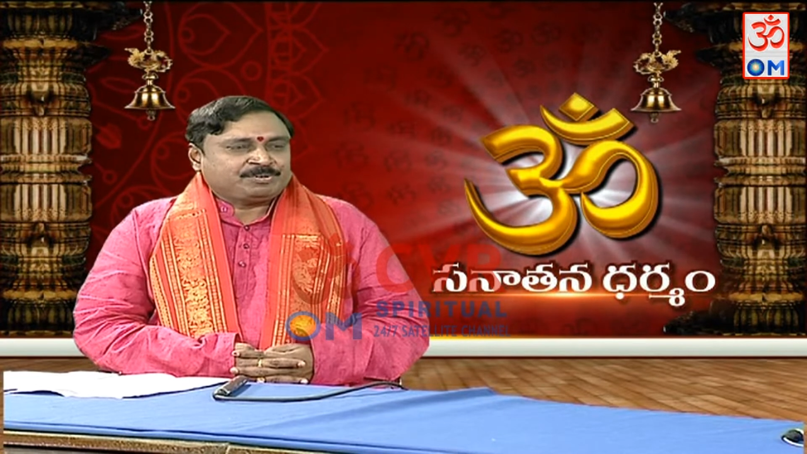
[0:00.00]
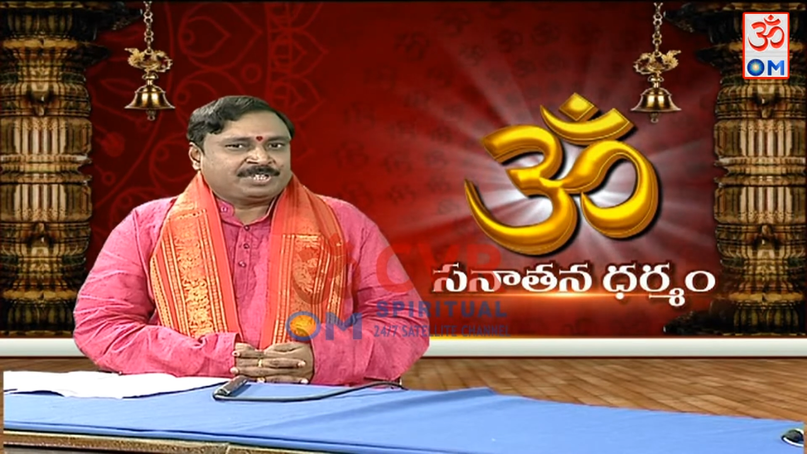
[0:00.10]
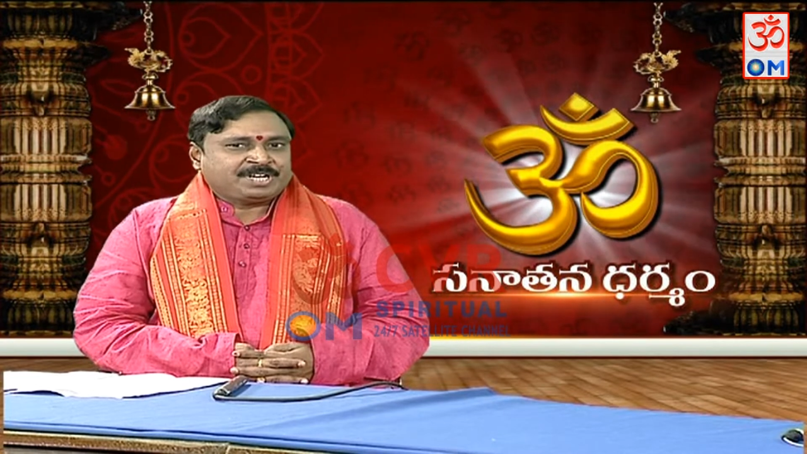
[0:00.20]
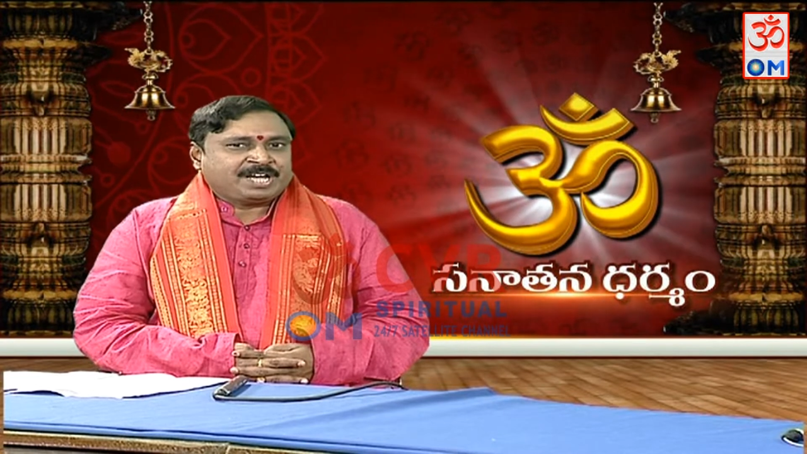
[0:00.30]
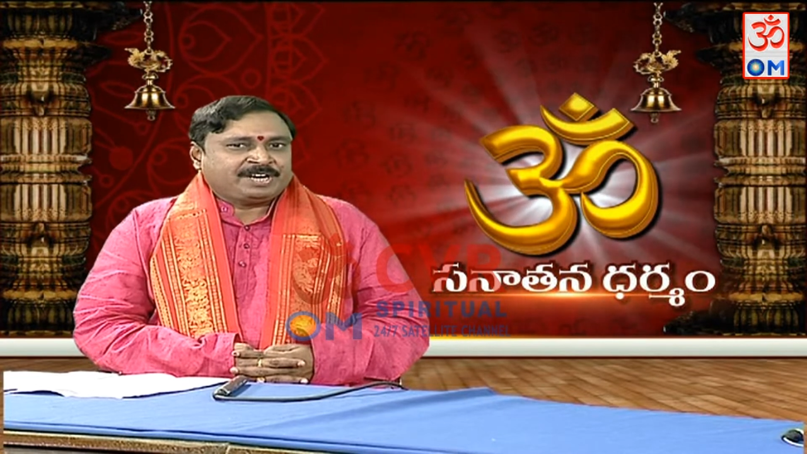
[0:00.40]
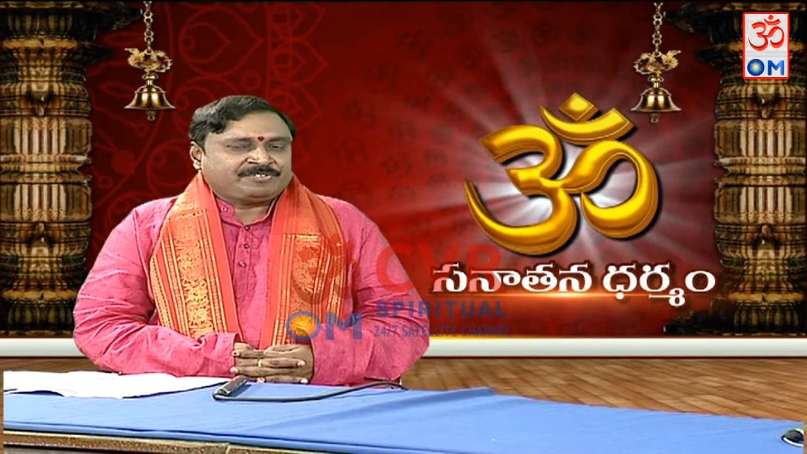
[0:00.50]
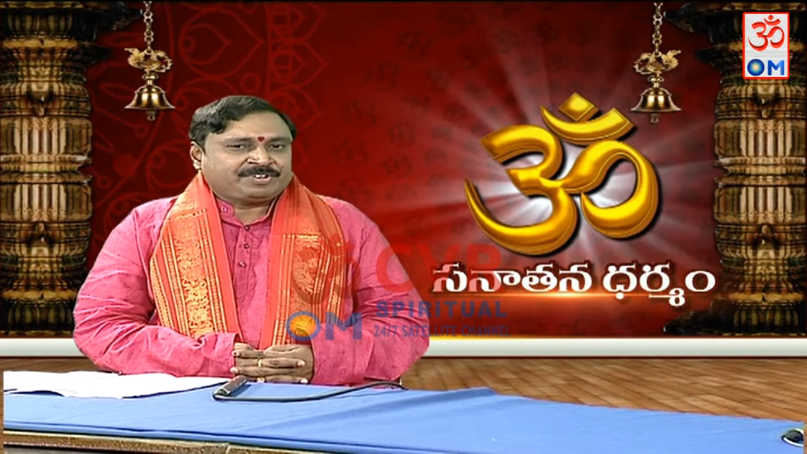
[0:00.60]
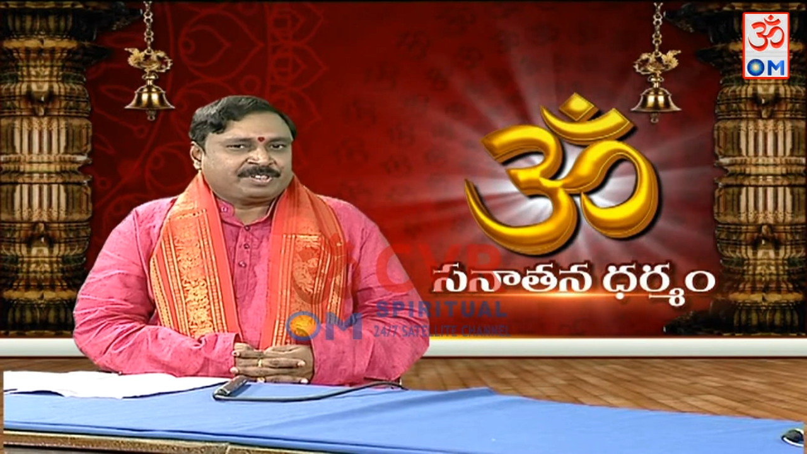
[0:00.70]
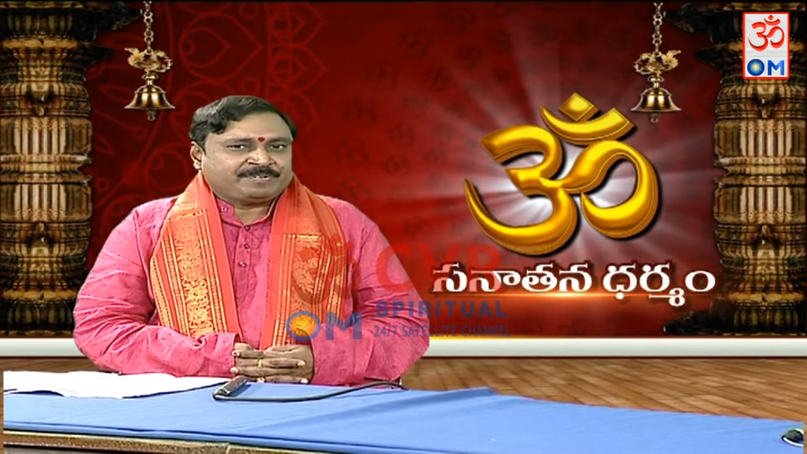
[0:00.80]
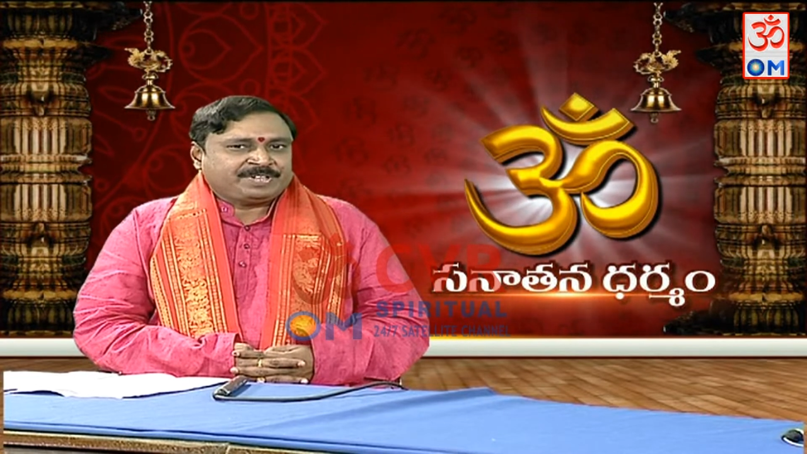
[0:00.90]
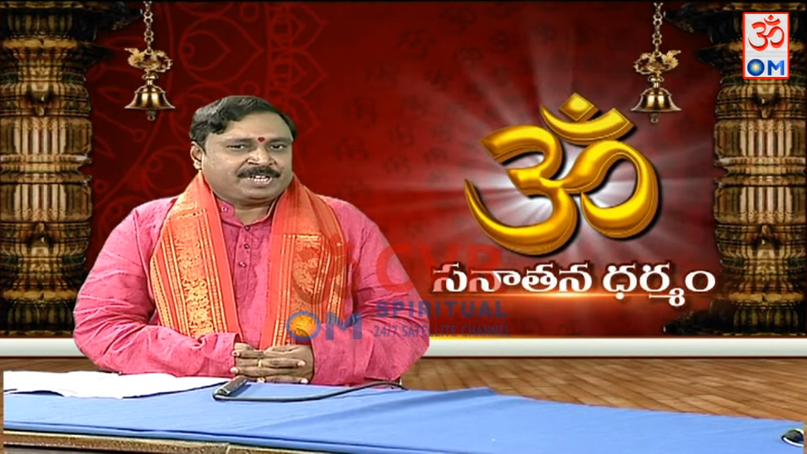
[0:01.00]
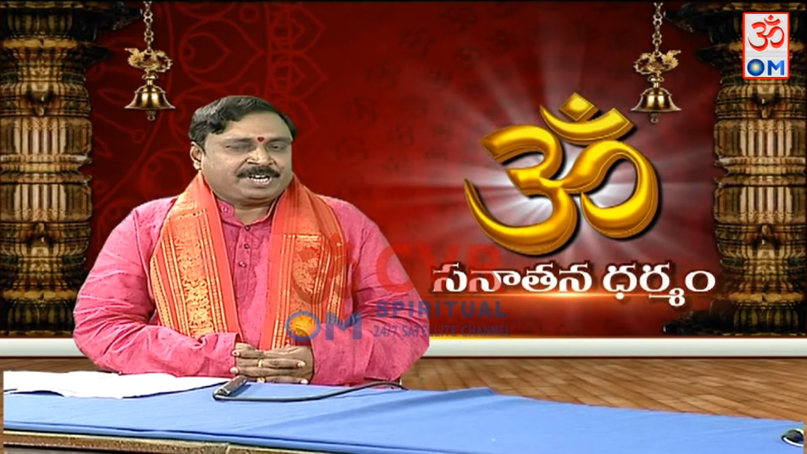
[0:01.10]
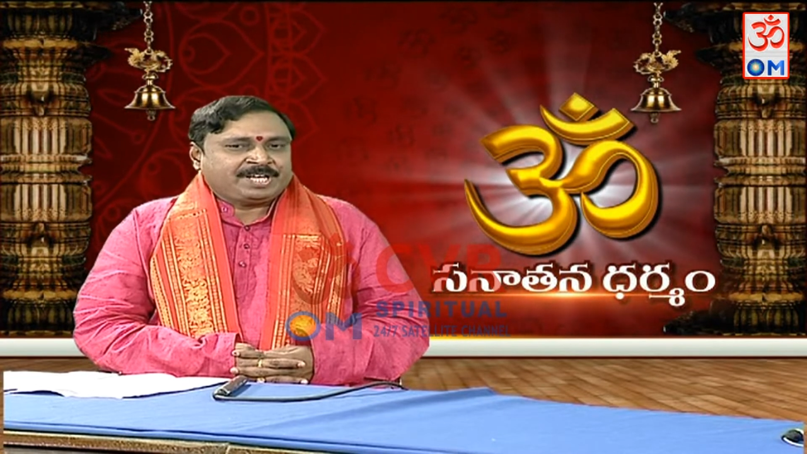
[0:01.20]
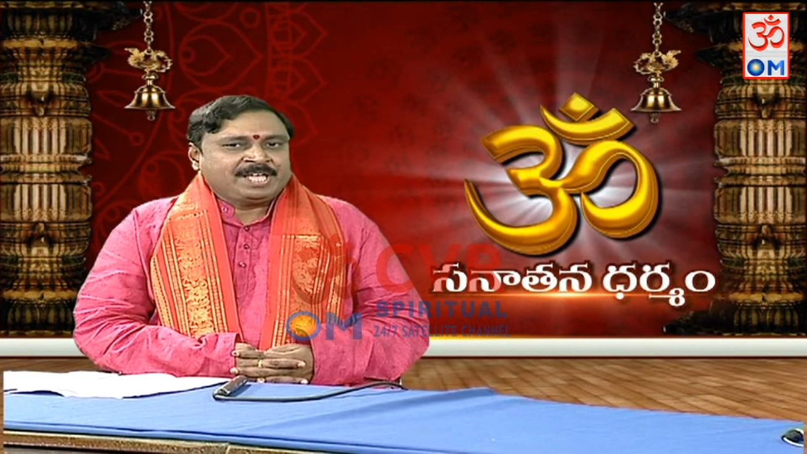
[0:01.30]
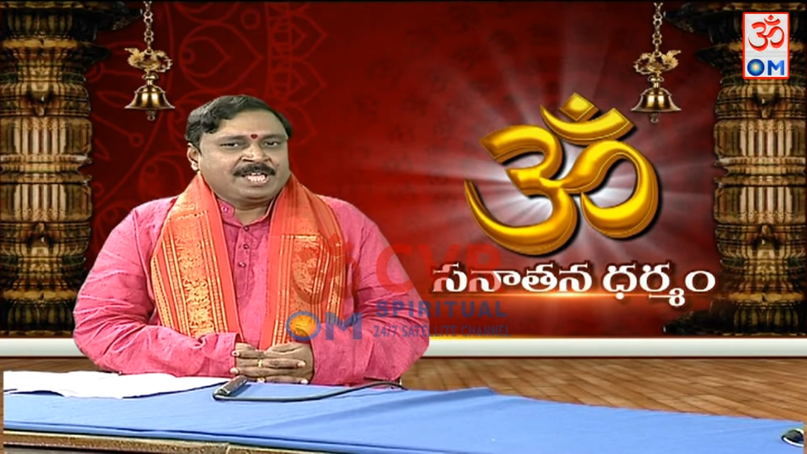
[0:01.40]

కృత్తికా నక్షత్రం ఏంటంటే